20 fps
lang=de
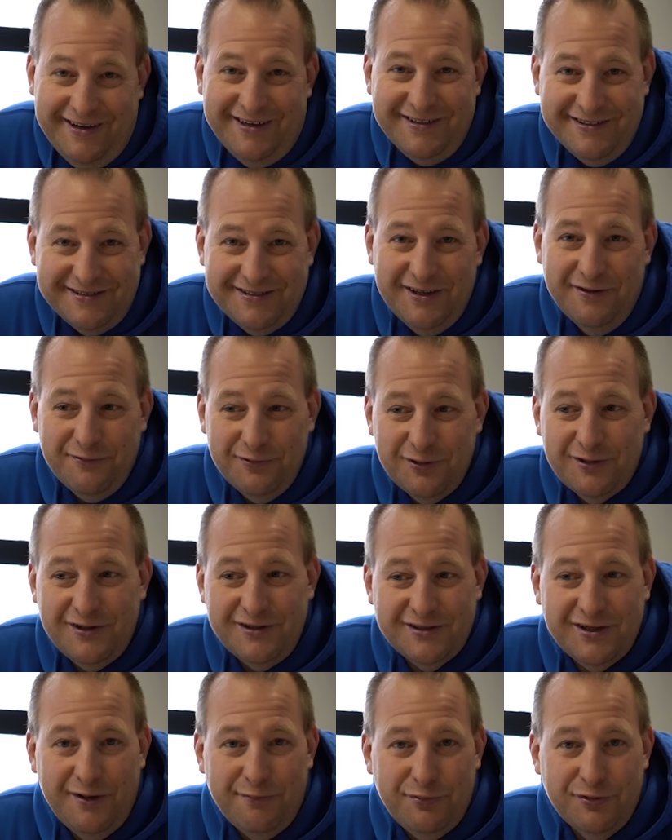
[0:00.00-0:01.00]
dann ist der
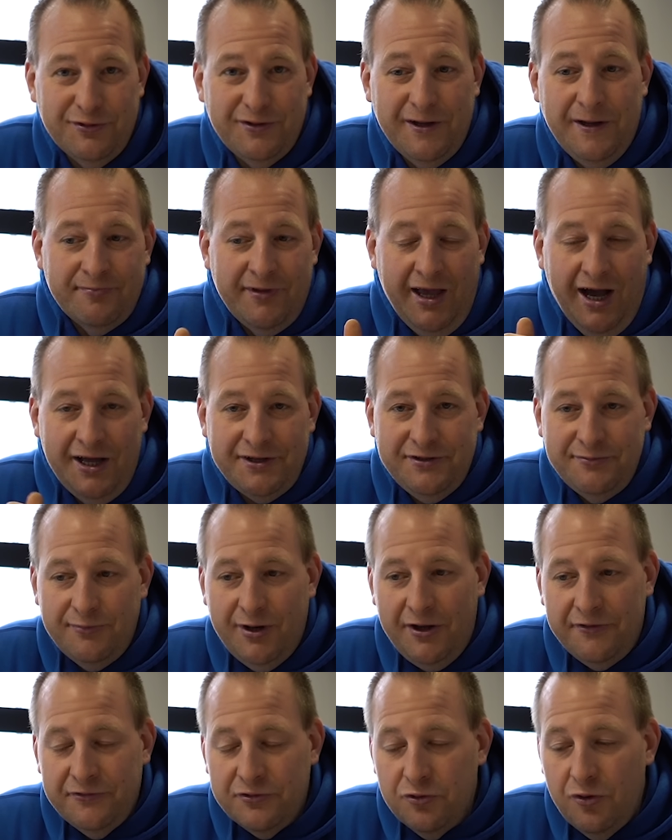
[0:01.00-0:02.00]
wirklich kaputt. Der hatte
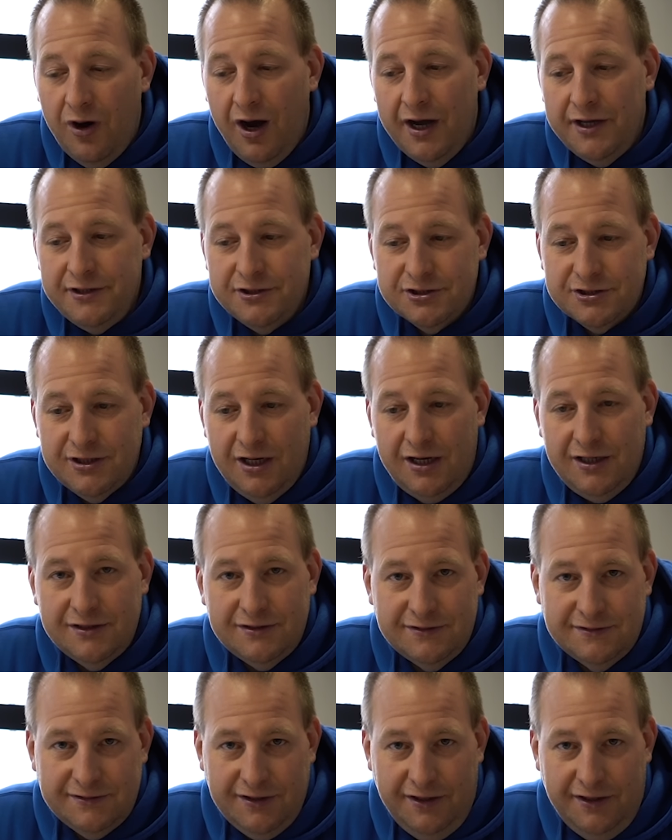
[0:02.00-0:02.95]
mal so einen starken